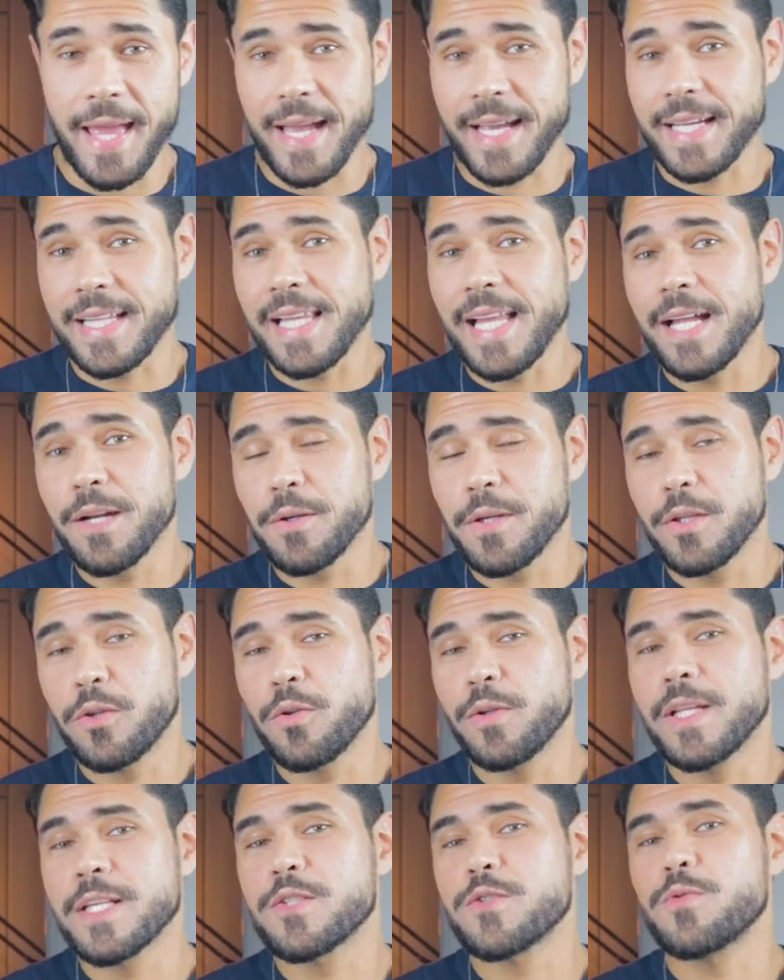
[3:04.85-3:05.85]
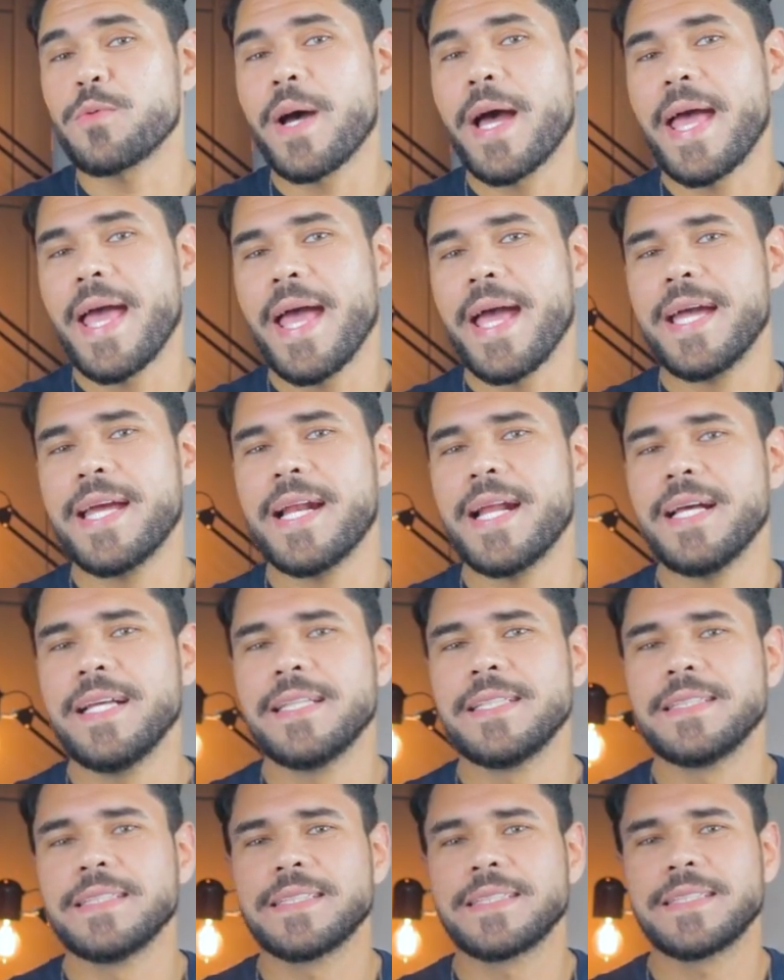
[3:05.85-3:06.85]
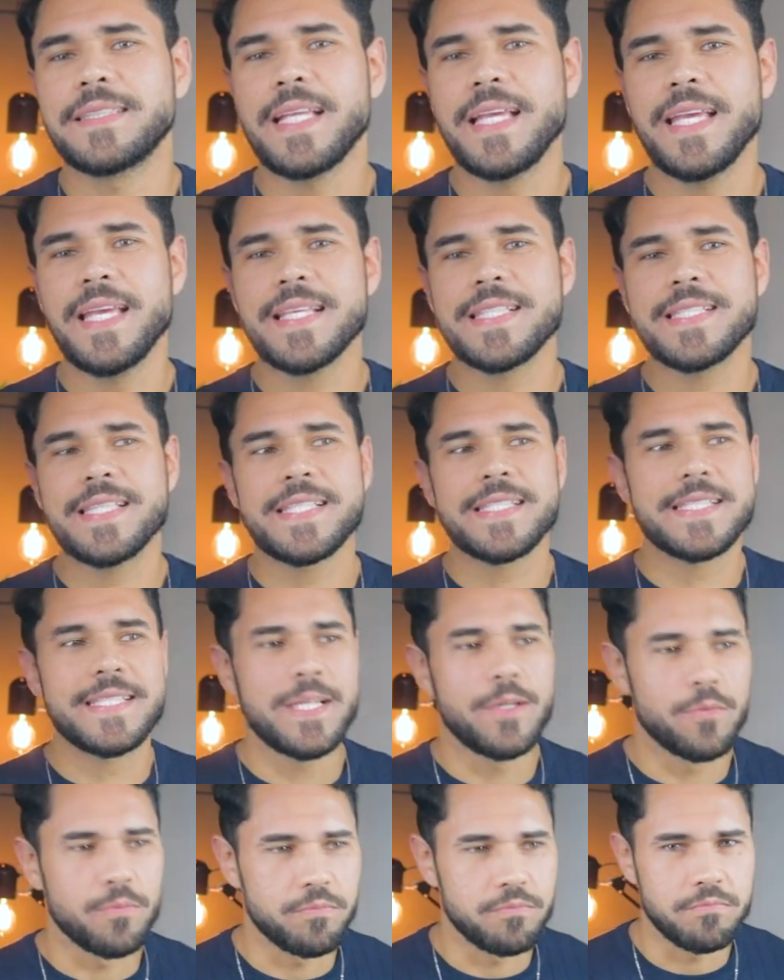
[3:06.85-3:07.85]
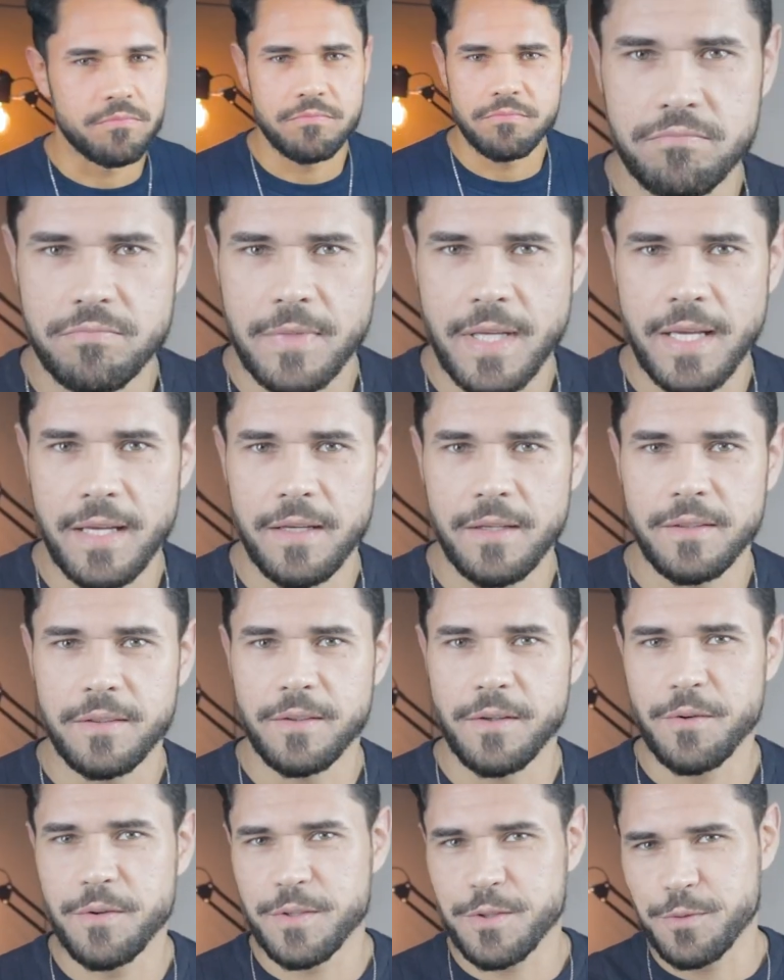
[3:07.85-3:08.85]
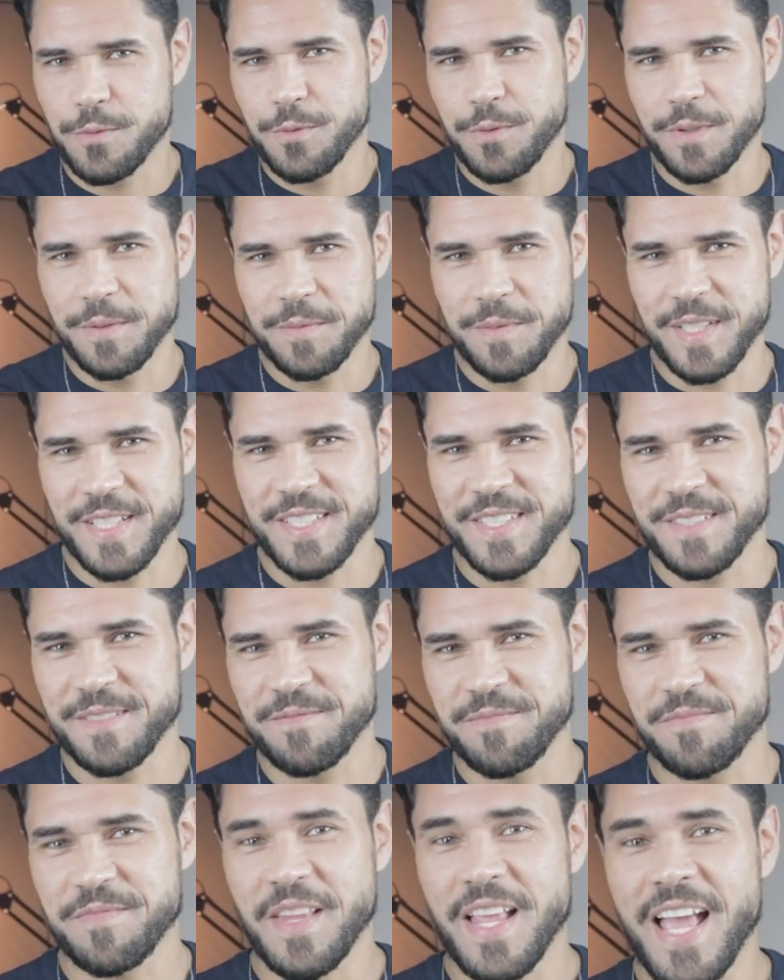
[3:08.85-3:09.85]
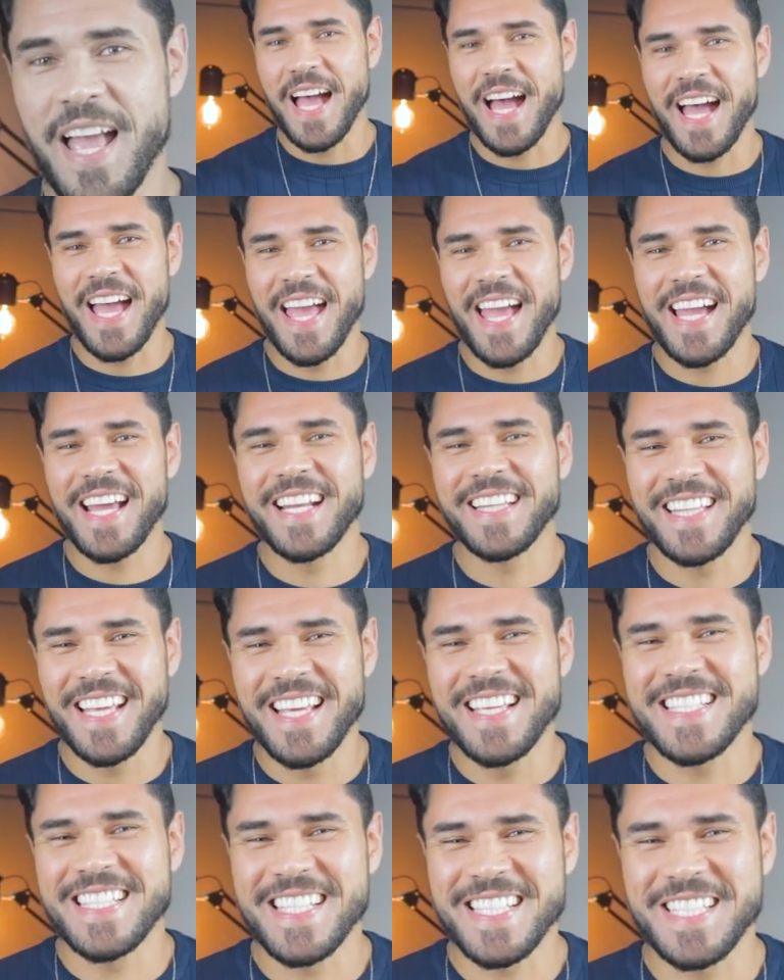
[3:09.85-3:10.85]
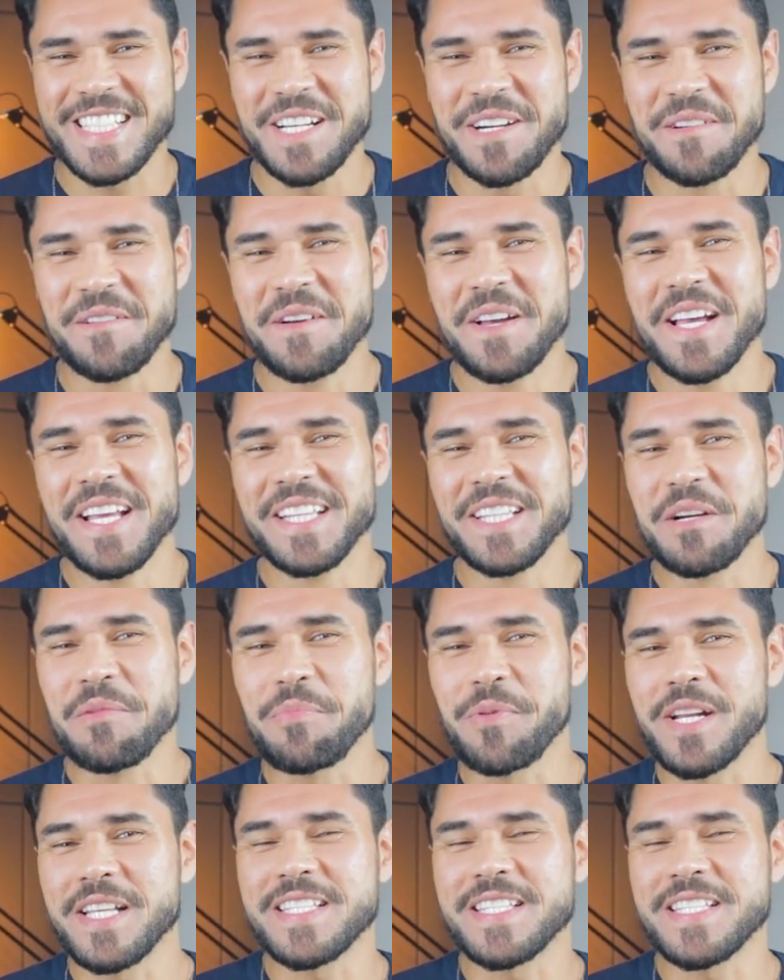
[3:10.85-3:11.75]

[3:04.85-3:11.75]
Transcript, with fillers: É claro que toda sua regra tem exceção, né? Não a sua, mas a regra tem exceção. Então, por